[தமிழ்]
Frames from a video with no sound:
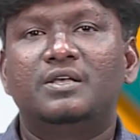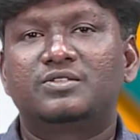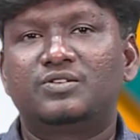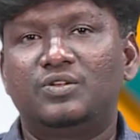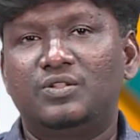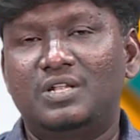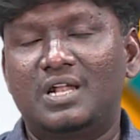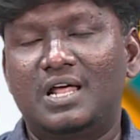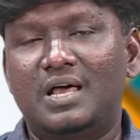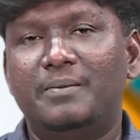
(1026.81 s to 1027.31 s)
ஸோ
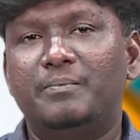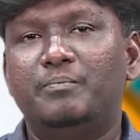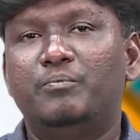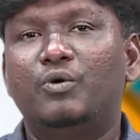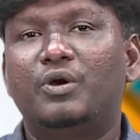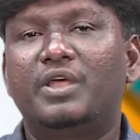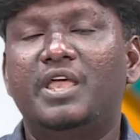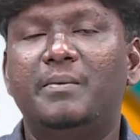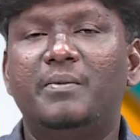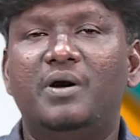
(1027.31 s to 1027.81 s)
இதெல்லாம்
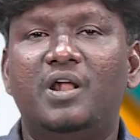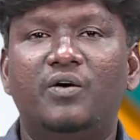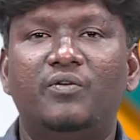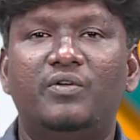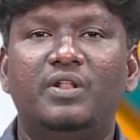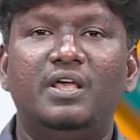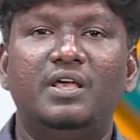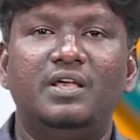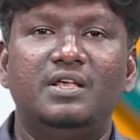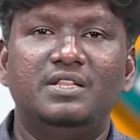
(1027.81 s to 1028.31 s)
முக்கியமான
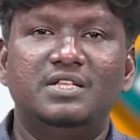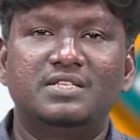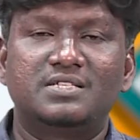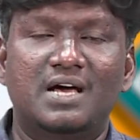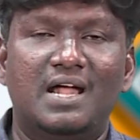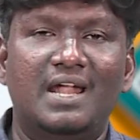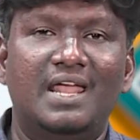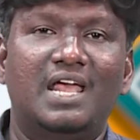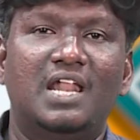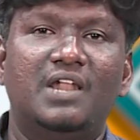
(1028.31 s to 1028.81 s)
ஒரு இந்த
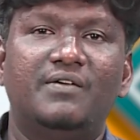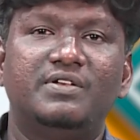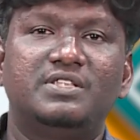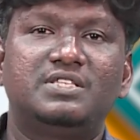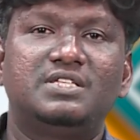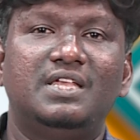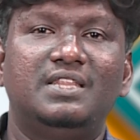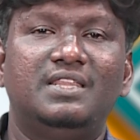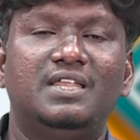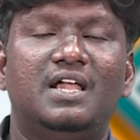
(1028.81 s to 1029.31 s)
சாலைகளை
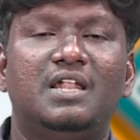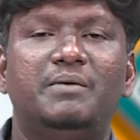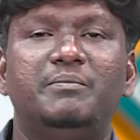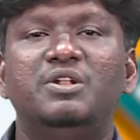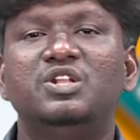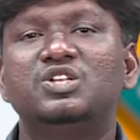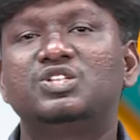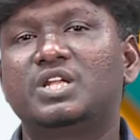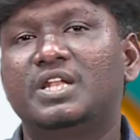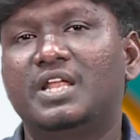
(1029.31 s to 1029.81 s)
வச்சு இந்தியாவில்
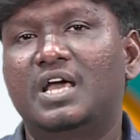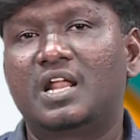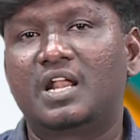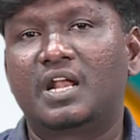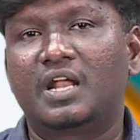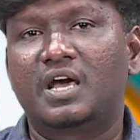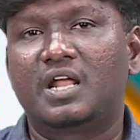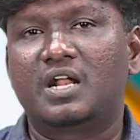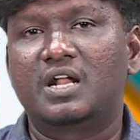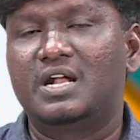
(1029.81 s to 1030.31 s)
மினிஸ்டர் யார்
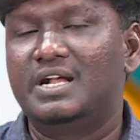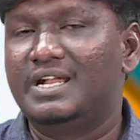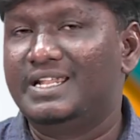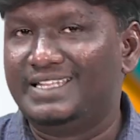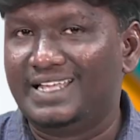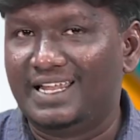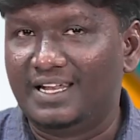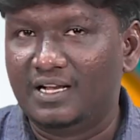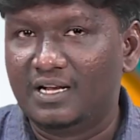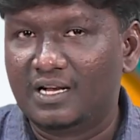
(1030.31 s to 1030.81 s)
இருக்காருன்னா
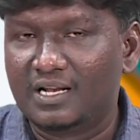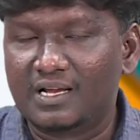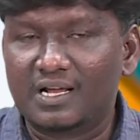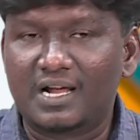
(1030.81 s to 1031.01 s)
நிதின்